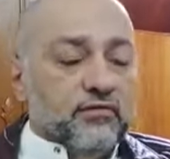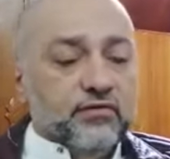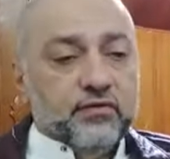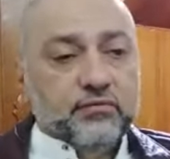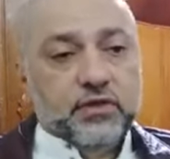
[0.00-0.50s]

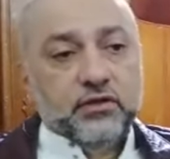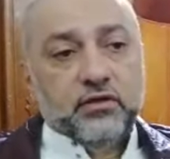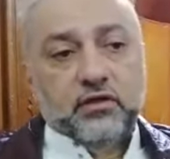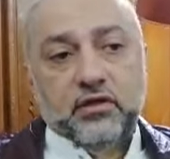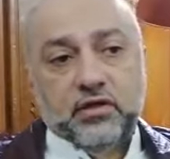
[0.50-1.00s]
في
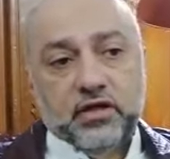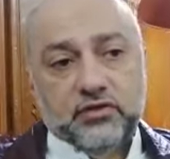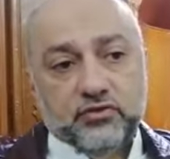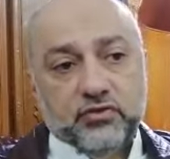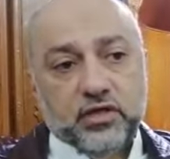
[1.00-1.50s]
من
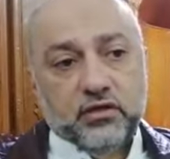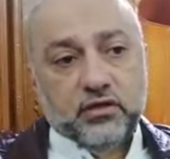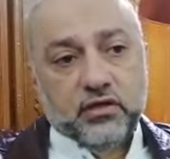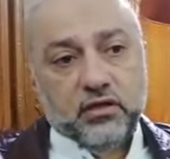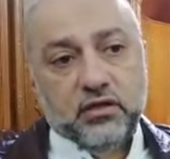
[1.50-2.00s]

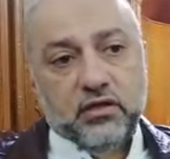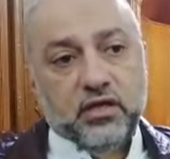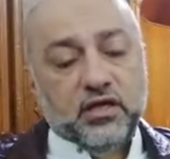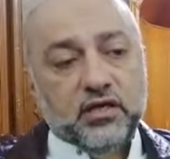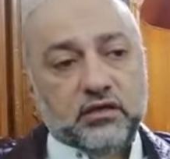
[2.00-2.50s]
السنن
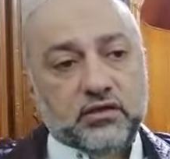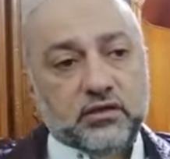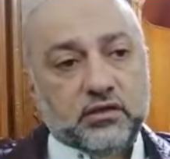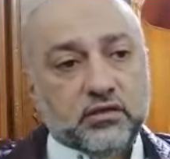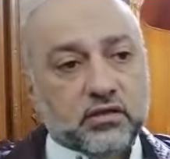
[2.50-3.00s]

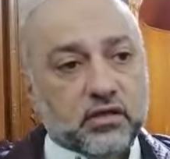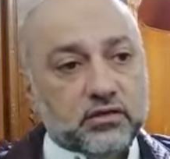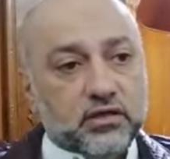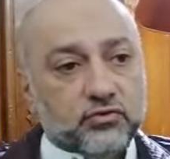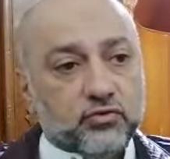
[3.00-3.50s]
التي
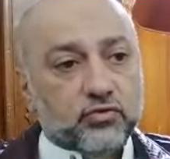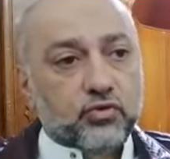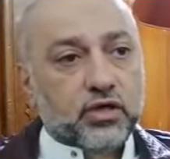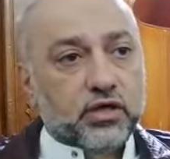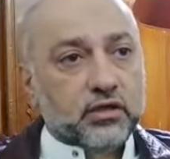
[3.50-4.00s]
قد
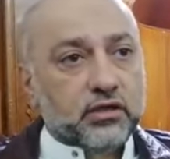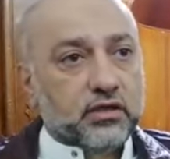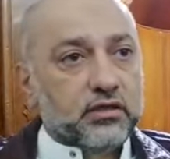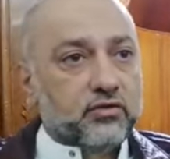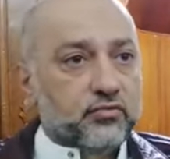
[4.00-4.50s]
يتركها
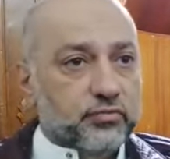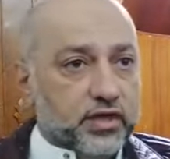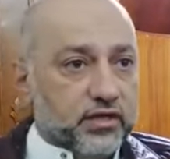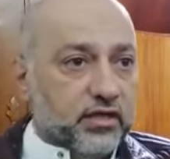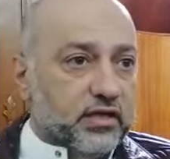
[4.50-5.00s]
كثير
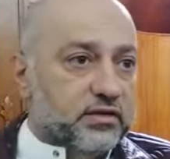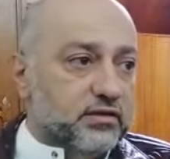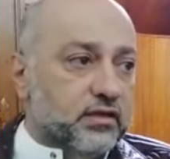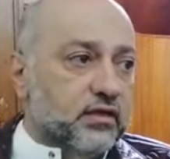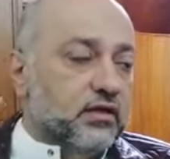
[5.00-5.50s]
من
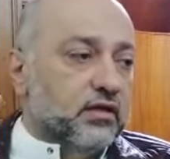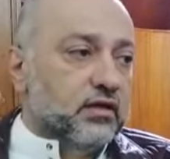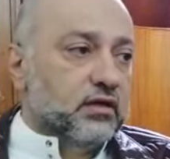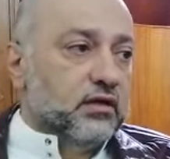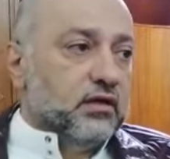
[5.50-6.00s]
الناس
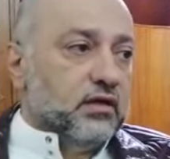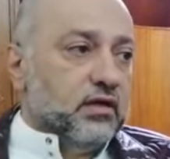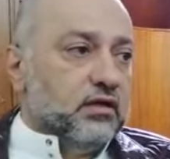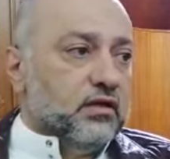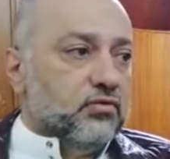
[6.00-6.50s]

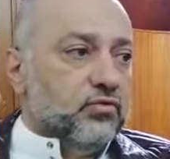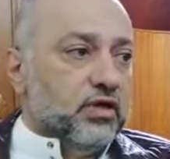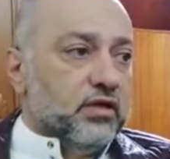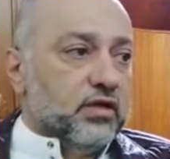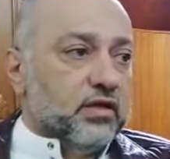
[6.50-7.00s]
انه
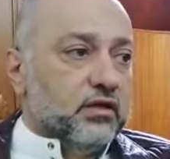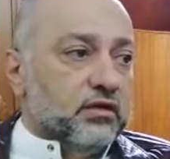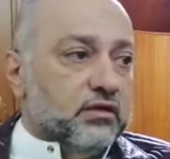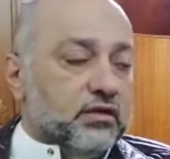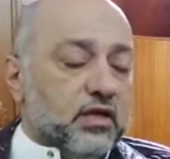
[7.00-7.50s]
اذا
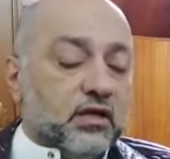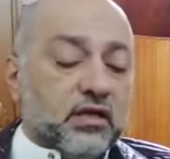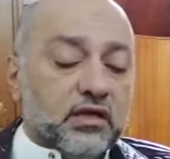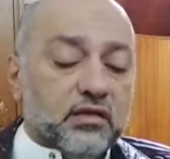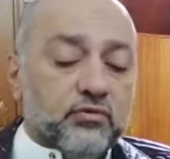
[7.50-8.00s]

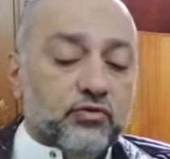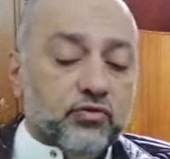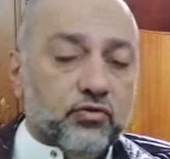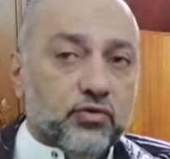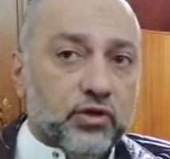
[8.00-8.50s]
تاكد من
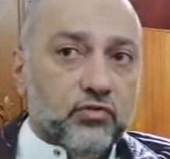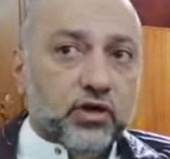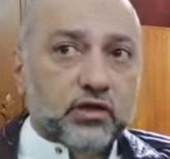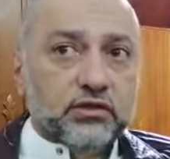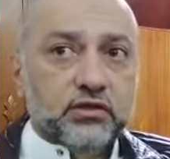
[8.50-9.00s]
دخول
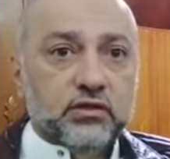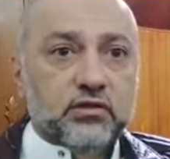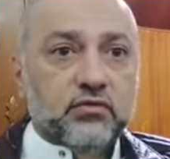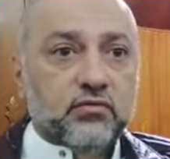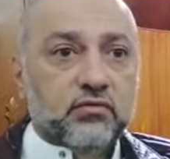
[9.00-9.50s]
الوقت
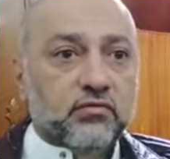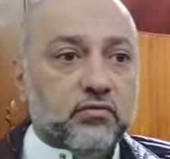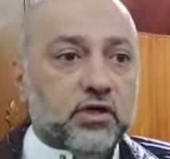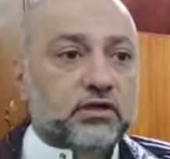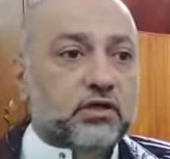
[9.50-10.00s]

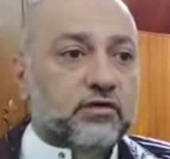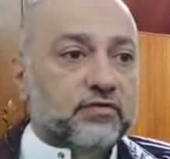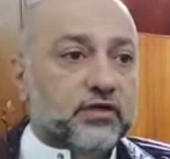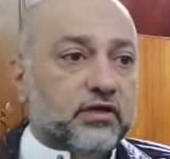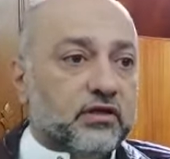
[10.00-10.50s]
وقت
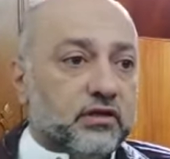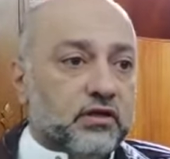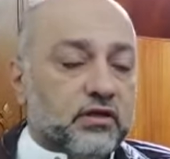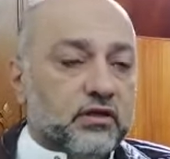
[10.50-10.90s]
الافطار